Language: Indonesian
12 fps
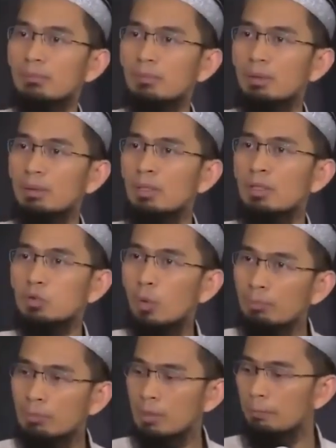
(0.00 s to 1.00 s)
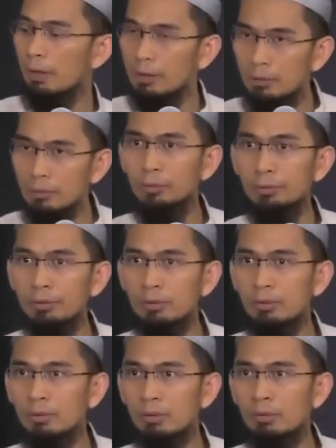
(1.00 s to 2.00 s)
Ya, suami pakai lutut,
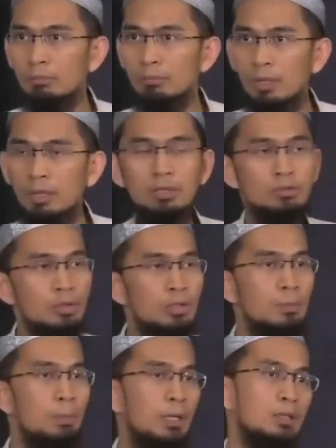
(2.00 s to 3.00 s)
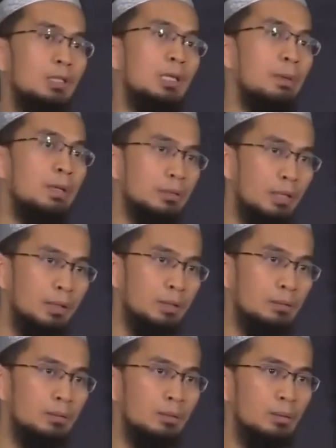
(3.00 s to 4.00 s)
ya istrinya pakai telapak
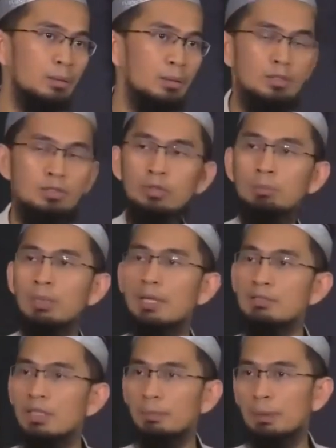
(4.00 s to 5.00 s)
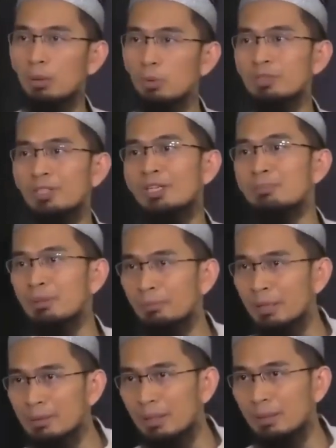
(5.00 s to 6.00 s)
tangan. Di situ belajar pada ustadz yang
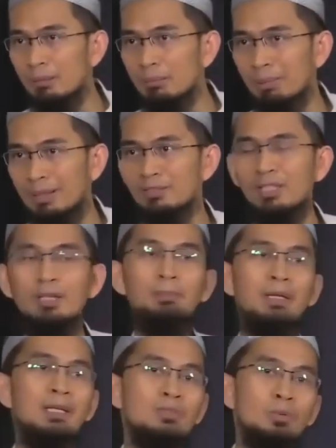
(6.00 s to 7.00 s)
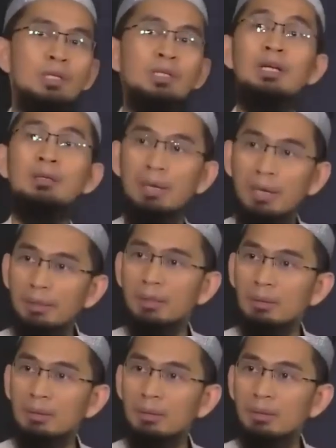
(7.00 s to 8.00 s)
berbeda, merasa yang paling sunnah ini yang bahaya.
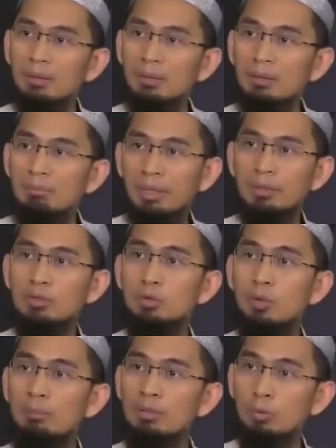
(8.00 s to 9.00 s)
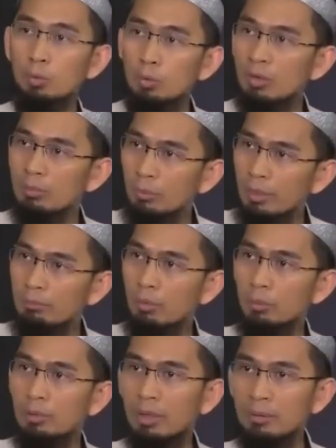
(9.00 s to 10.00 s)
Begitu suami turun kemudian
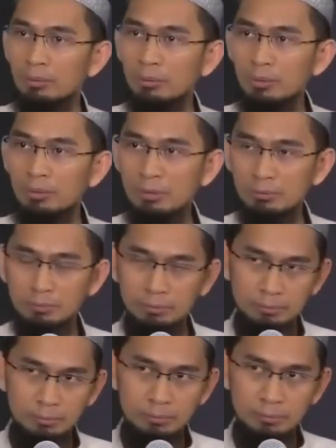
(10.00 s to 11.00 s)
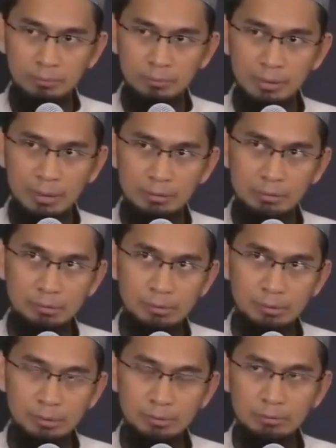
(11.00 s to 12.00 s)
menggunakan lututnya, tidak sunnah.